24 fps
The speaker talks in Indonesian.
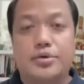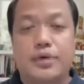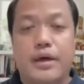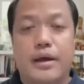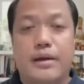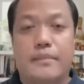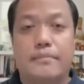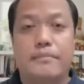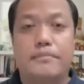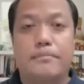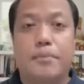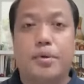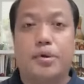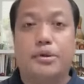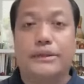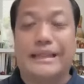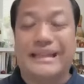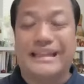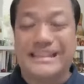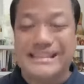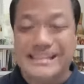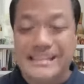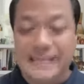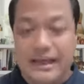juga
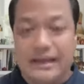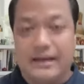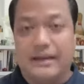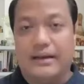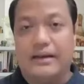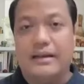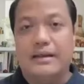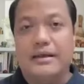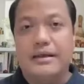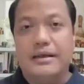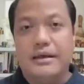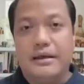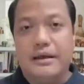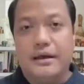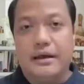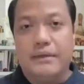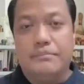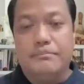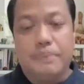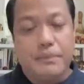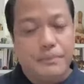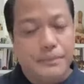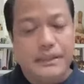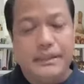potensial
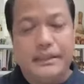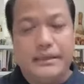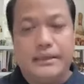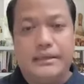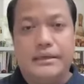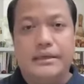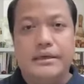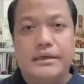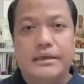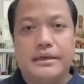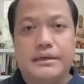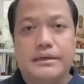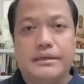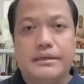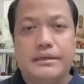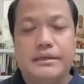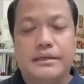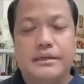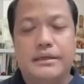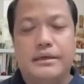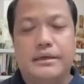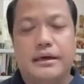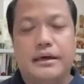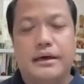uh, pemilih ya.
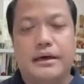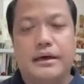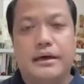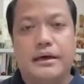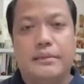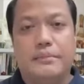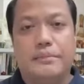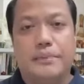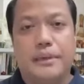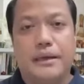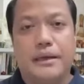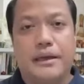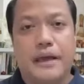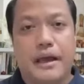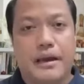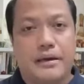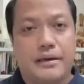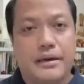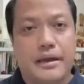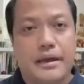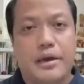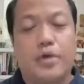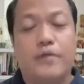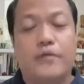di uh,
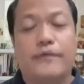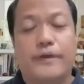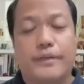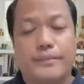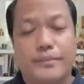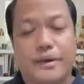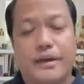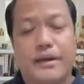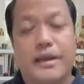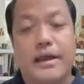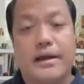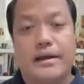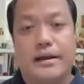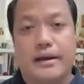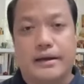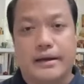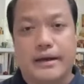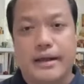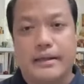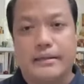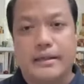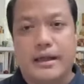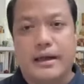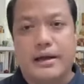pilkada November yang akan
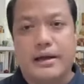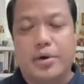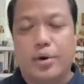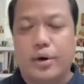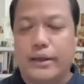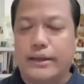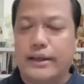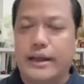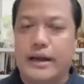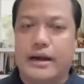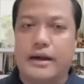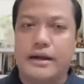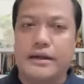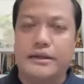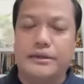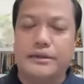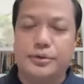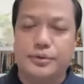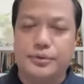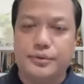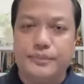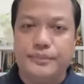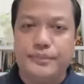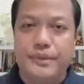datang. Oleh karena
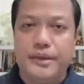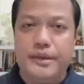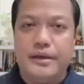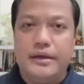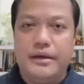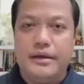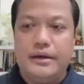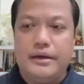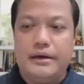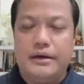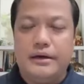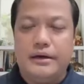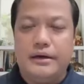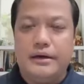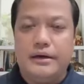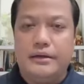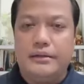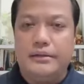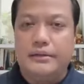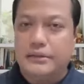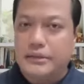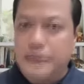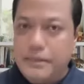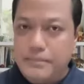itu, uh,
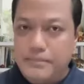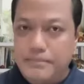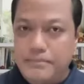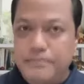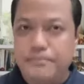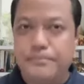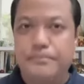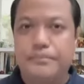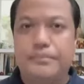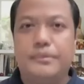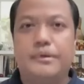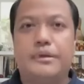tim